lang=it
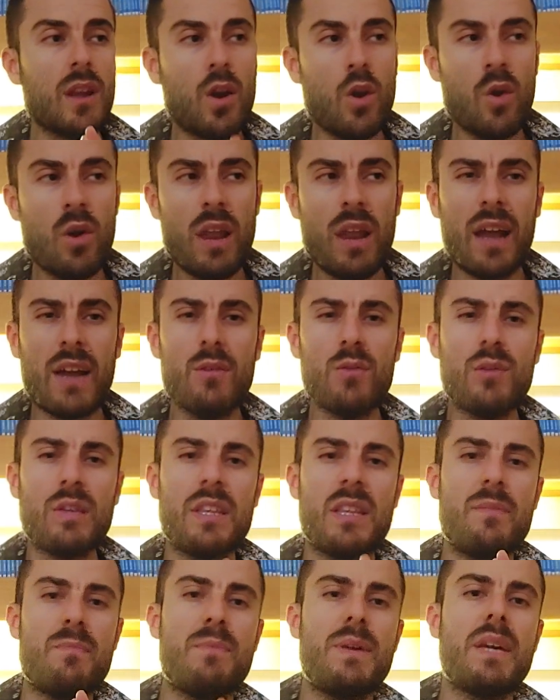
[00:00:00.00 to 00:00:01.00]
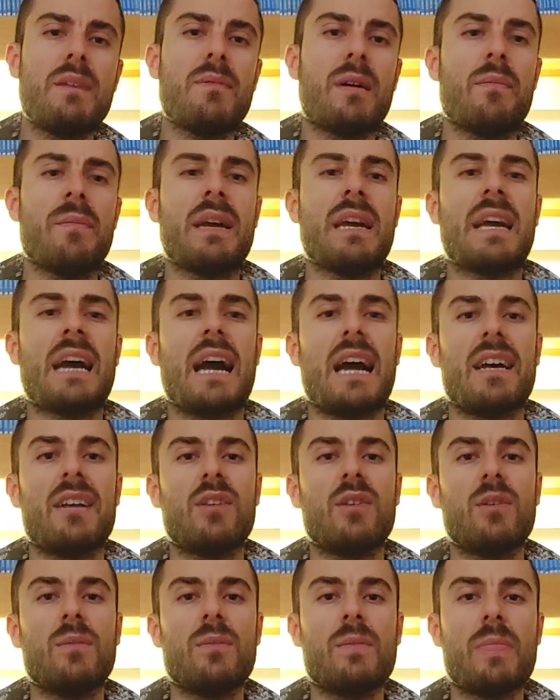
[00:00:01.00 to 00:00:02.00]
con la caduta di Big Mom e
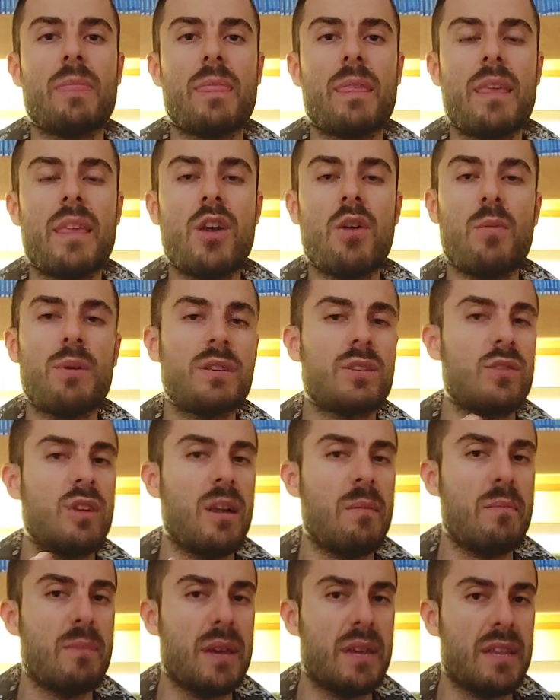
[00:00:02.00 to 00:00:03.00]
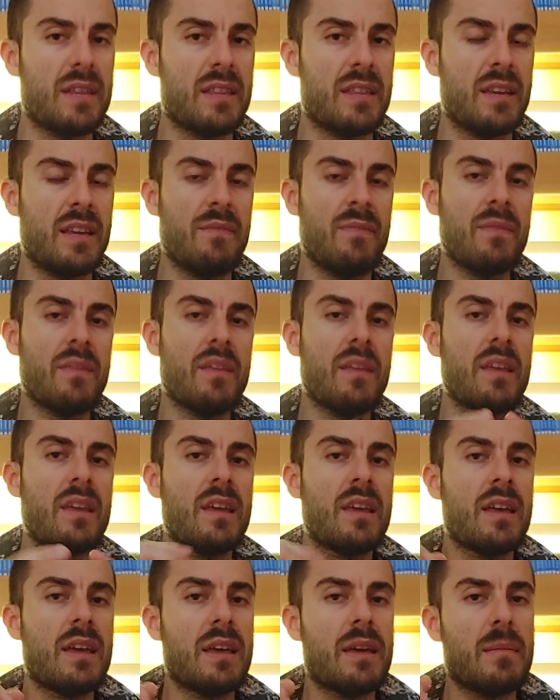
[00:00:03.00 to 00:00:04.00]
Kaido, io personalmente
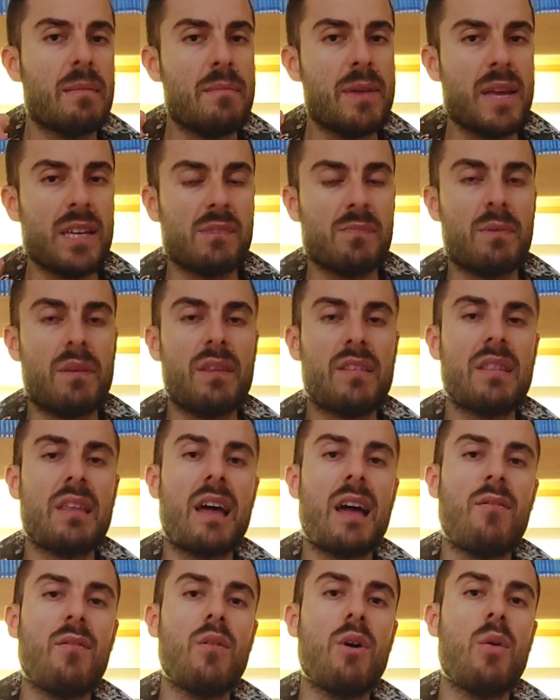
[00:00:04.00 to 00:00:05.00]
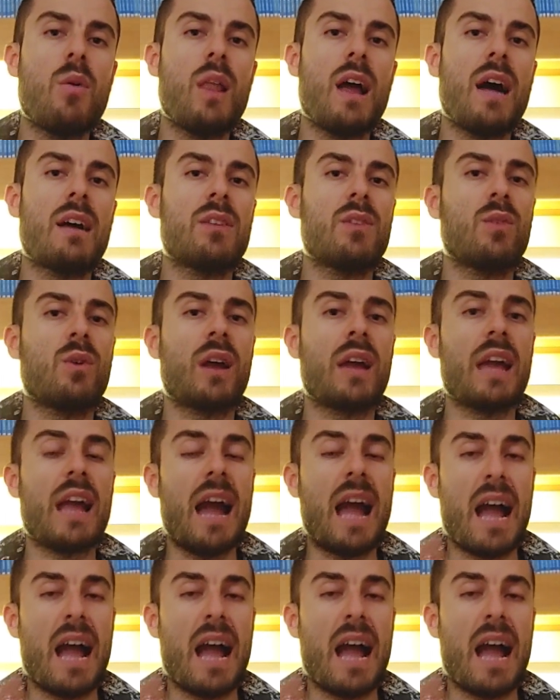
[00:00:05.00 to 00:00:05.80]
mi aspettavo da un lato che